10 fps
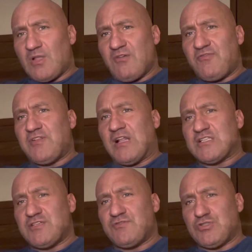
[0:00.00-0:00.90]
w finale
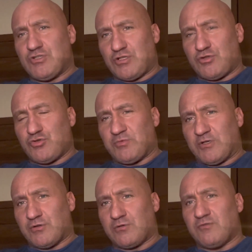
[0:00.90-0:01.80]

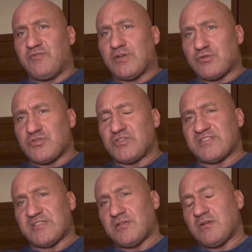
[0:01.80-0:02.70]
97 roku wykluczony
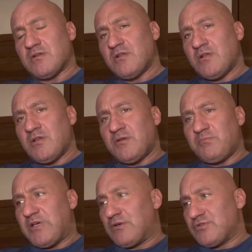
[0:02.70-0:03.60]
z tego
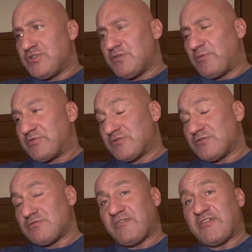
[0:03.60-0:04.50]
biegu, gdzie po prostu
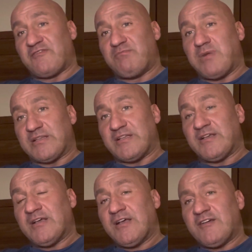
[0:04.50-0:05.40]
Sławka w bandę
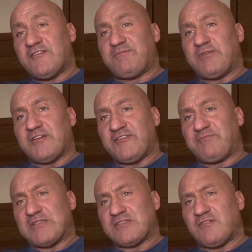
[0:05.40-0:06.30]

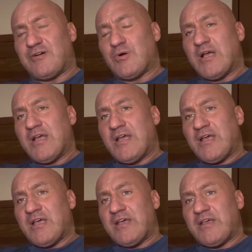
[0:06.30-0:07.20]
wpasował.
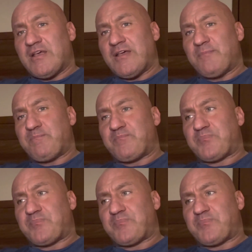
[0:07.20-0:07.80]
Y,